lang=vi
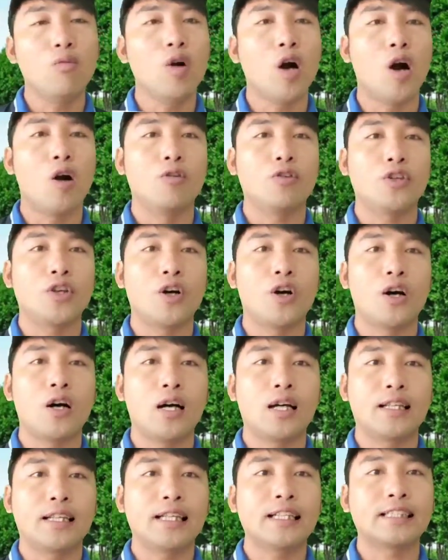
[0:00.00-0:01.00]
ủng hộ
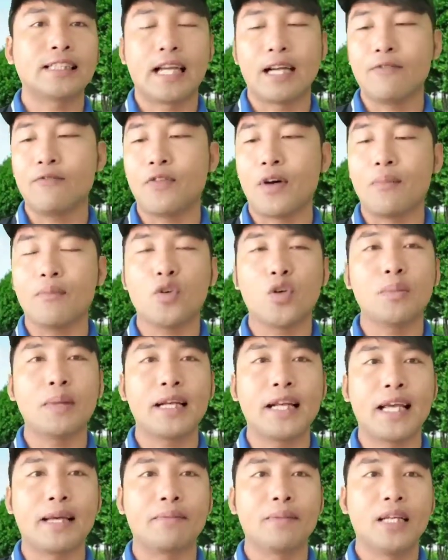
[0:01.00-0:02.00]
cho những cái sản phẩm
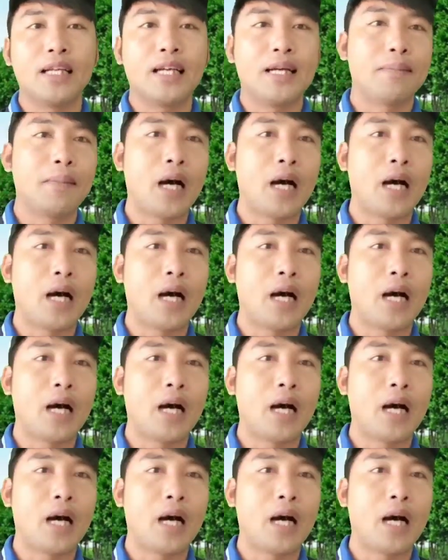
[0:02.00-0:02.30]
của bên em